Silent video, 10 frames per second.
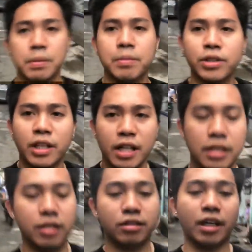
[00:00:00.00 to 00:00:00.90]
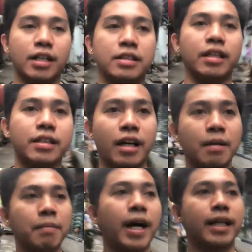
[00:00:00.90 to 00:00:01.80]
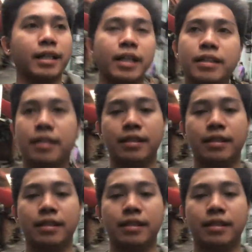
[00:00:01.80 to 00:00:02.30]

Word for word: pumunta dito sa Central Market.